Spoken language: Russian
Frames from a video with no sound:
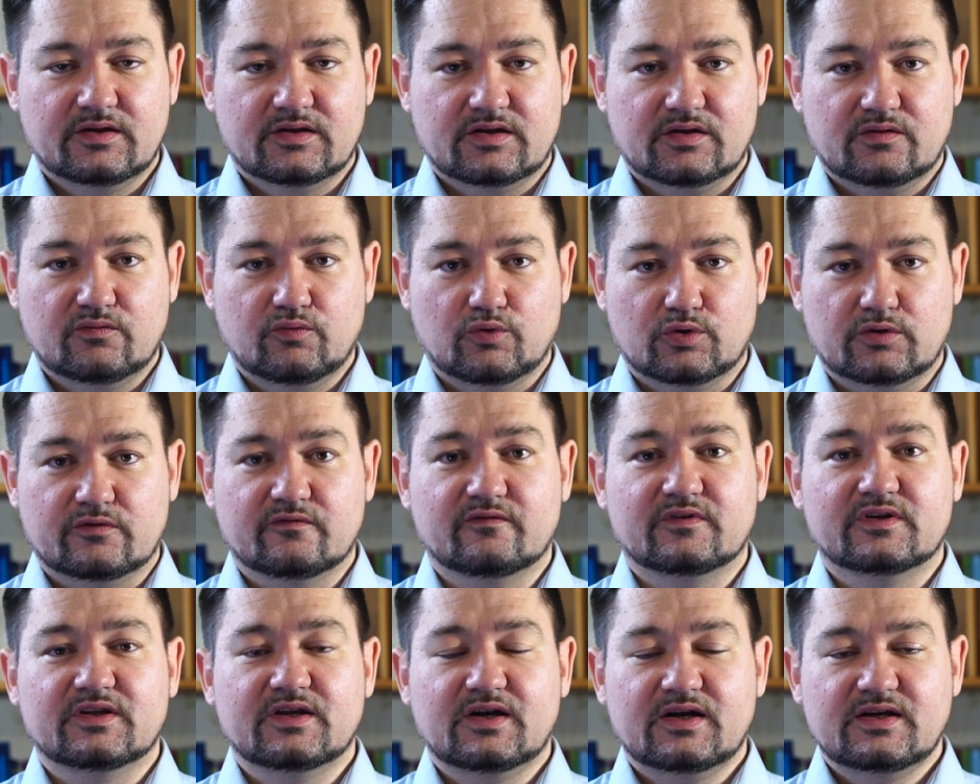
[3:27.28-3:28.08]
Так вот,
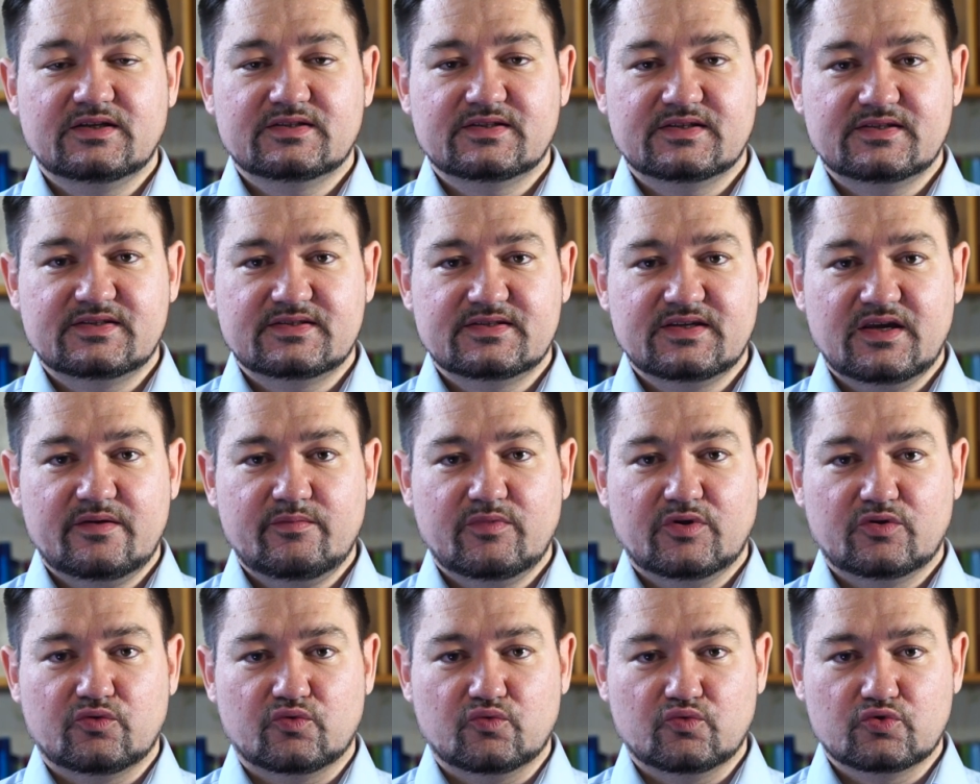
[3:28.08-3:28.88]
в
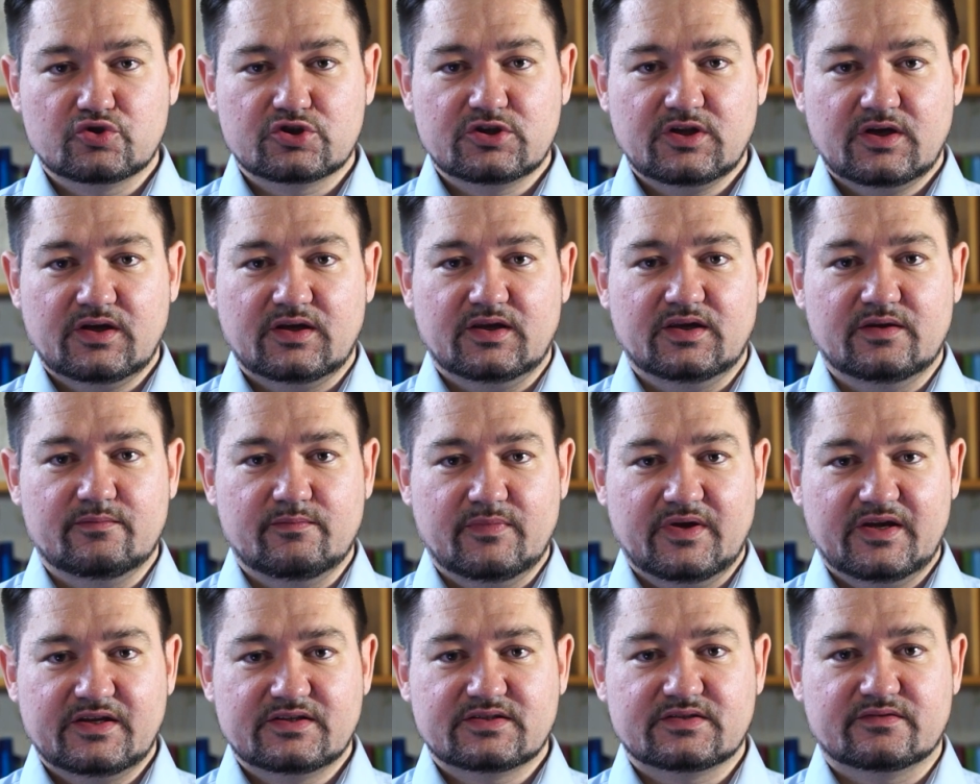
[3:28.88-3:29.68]
энергосистеме нужно
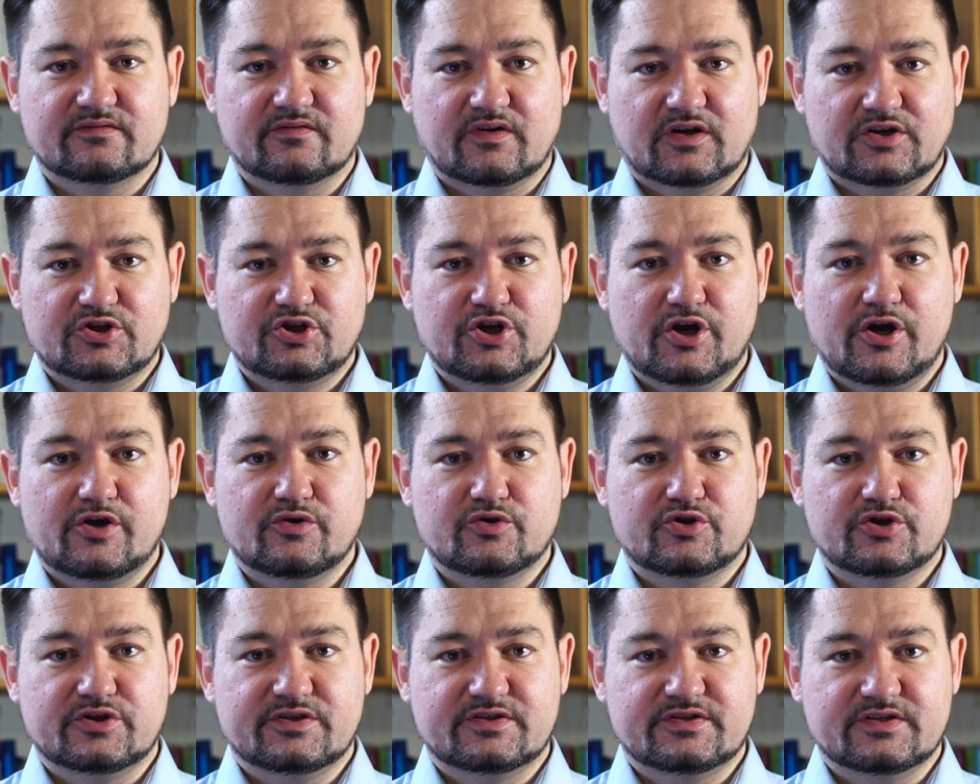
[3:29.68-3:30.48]
иметь
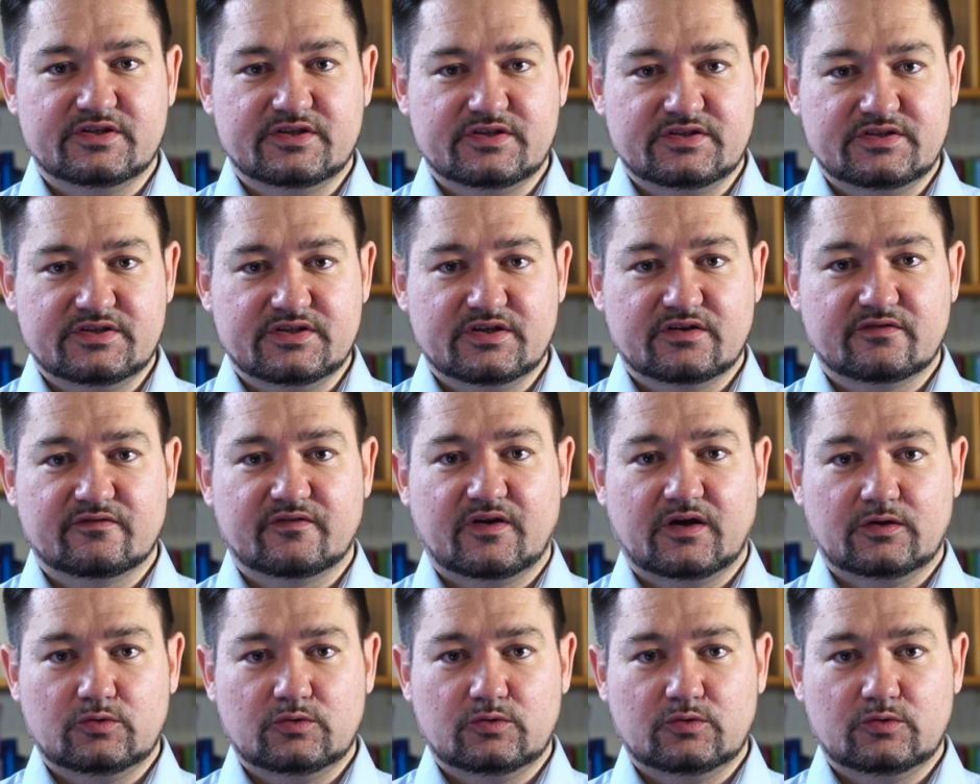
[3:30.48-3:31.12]
вращающийся резерв,